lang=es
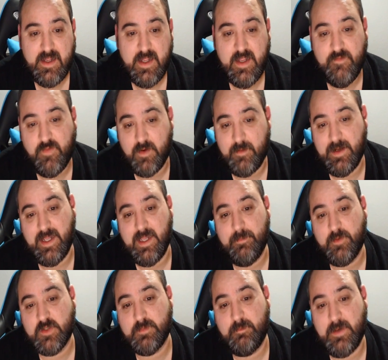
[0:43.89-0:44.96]
y forman
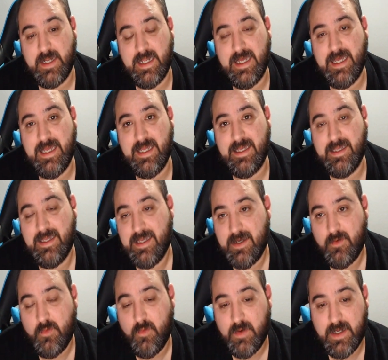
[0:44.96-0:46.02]
equipos para
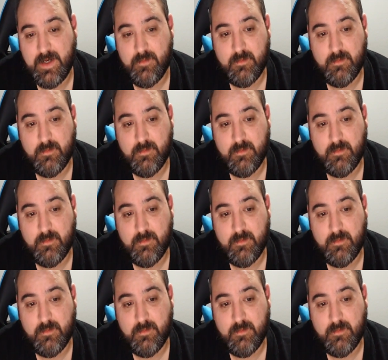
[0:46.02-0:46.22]
jugar